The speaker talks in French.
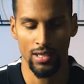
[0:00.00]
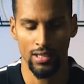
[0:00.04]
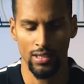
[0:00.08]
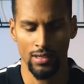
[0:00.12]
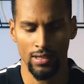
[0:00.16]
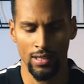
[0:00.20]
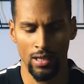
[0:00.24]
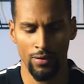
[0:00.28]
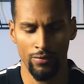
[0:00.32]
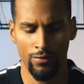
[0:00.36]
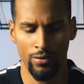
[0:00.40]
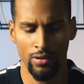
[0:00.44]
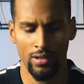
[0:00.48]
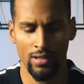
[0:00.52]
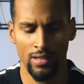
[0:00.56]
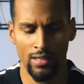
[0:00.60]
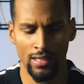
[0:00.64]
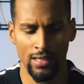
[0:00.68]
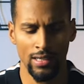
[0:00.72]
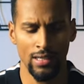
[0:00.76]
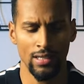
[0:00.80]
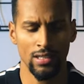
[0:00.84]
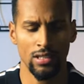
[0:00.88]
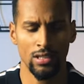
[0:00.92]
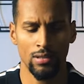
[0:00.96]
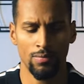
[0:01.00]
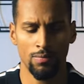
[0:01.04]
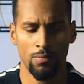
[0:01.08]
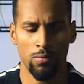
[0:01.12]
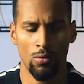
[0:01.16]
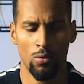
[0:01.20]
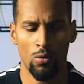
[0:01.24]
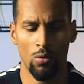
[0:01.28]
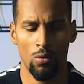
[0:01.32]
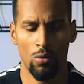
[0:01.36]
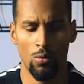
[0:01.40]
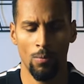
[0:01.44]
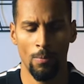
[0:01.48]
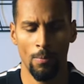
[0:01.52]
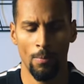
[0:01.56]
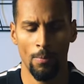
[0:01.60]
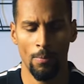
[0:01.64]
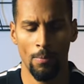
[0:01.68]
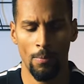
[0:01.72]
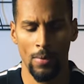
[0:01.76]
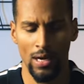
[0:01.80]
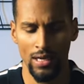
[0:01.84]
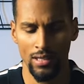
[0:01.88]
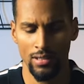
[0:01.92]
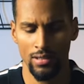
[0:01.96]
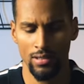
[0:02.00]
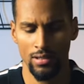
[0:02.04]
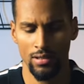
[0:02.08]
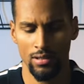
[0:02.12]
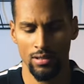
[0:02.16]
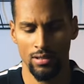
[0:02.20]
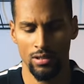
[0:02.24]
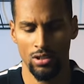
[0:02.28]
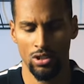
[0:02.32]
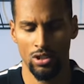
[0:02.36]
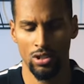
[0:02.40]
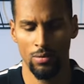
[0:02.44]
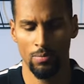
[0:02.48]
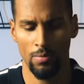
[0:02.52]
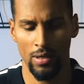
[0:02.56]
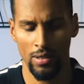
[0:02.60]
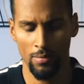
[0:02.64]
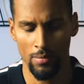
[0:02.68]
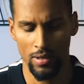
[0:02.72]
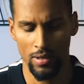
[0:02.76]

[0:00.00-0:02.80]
un iPhone 13 Pro Max, si je dis pas de